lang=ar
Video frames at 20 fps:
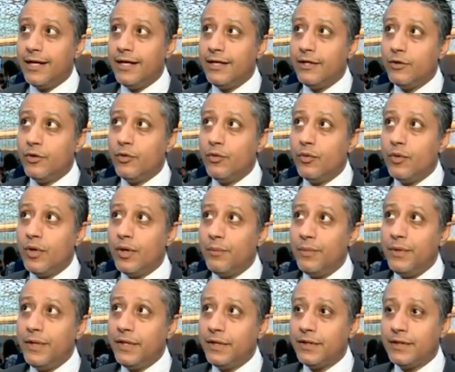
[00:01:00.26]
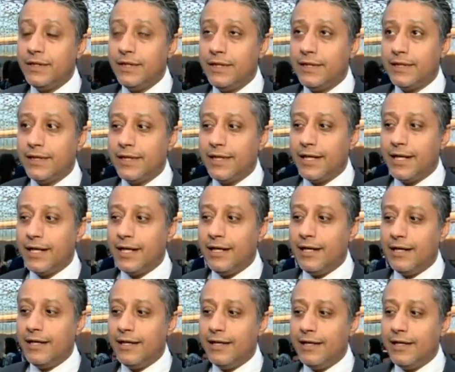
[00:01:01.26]
ان هو بيعطيك
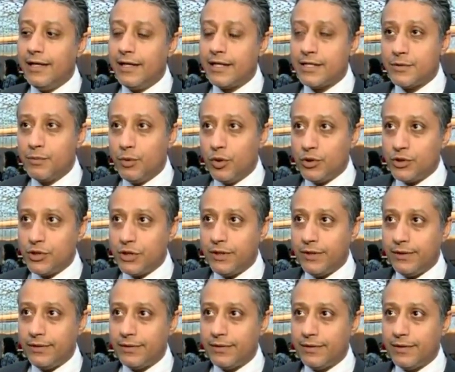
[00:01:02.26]
الاكسبوجر